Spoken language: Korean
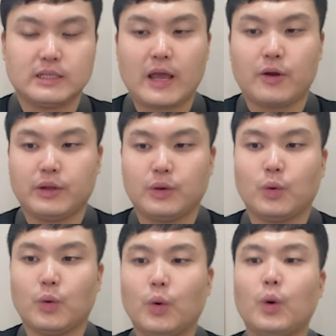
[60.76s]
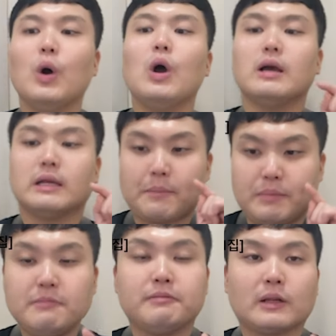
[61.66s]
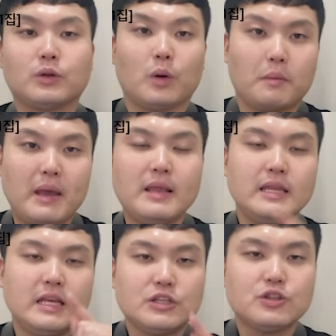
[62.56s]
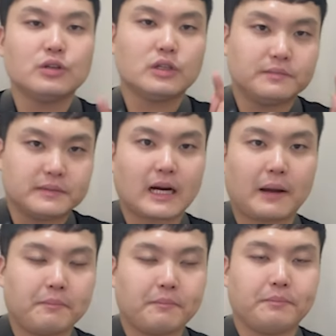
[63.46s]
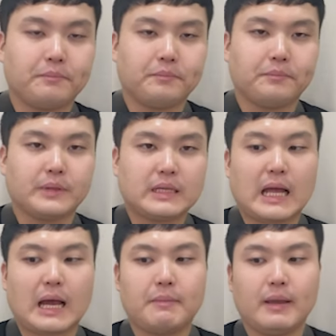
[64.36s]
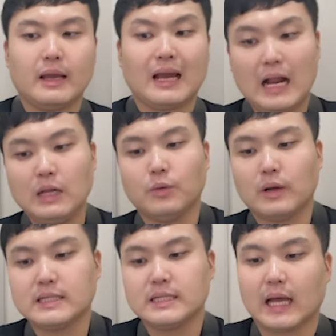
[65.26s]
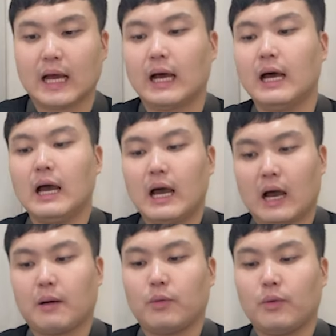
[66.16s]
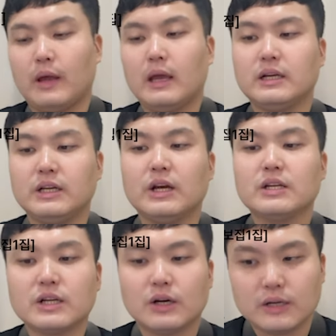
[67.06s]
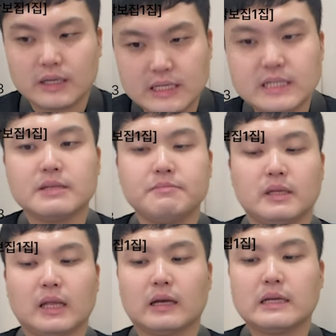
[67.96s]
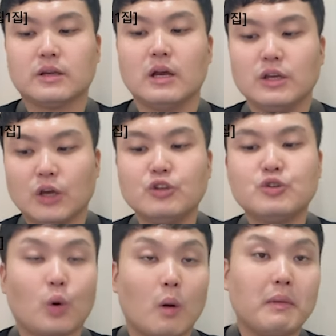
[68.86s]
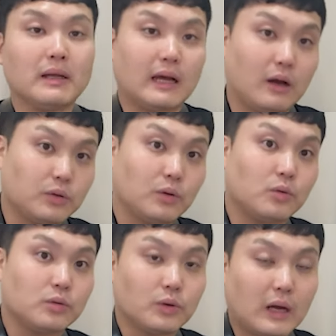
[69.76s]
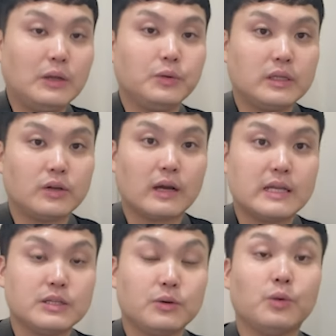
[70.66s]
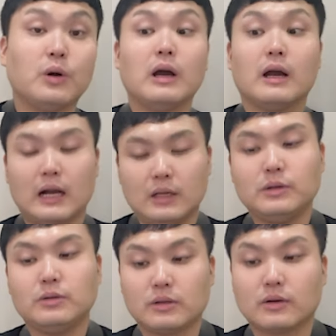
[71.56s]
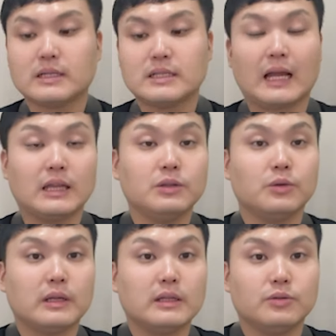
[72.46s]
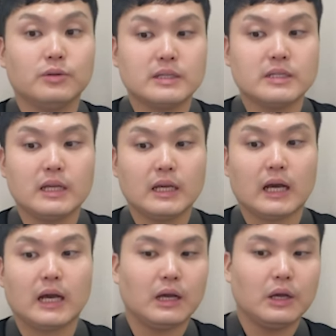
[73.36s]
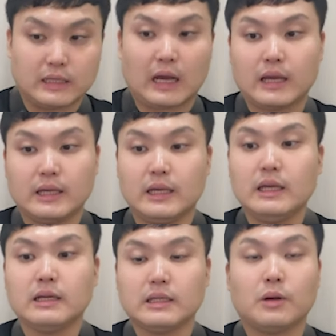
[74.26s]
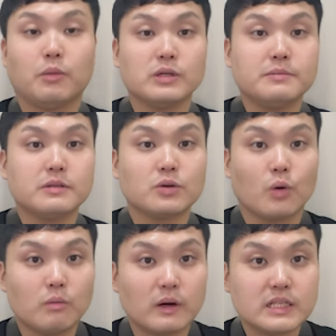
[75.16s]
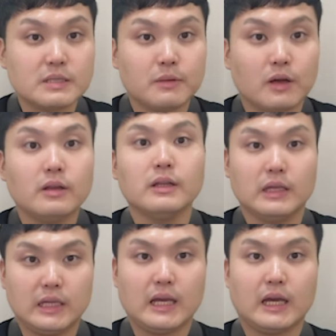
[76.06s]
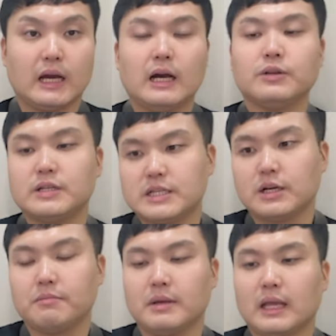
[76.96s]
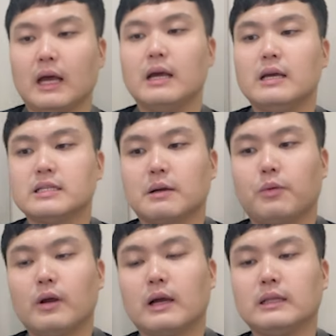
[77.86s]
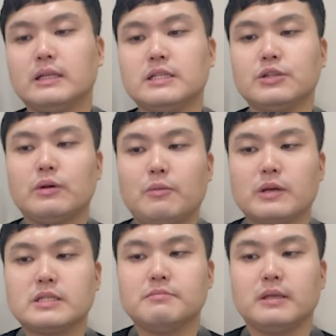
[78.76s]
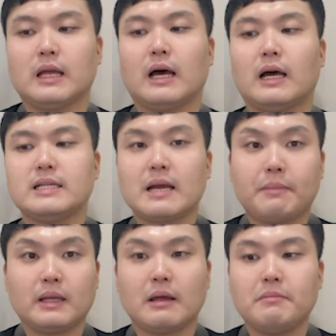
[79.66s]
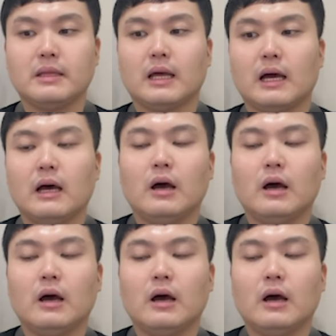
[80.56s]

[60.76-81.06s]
되어 있고 그다음 비브라토, 밴딩 스크트라 그 다음에 칼통까지 다 악보에 그려져 있습니다. 그래서 연주 곡마다 어떤 곡은 또 칼통이 들어가 있고 칼통이 들어가지 않는 노래들도 있으니까 강의 그대로 보시면서 공부하시면 이해가 되실 겁니다. 자, 보약 같은 친구 해보겠습니다. 샵 하나입니다.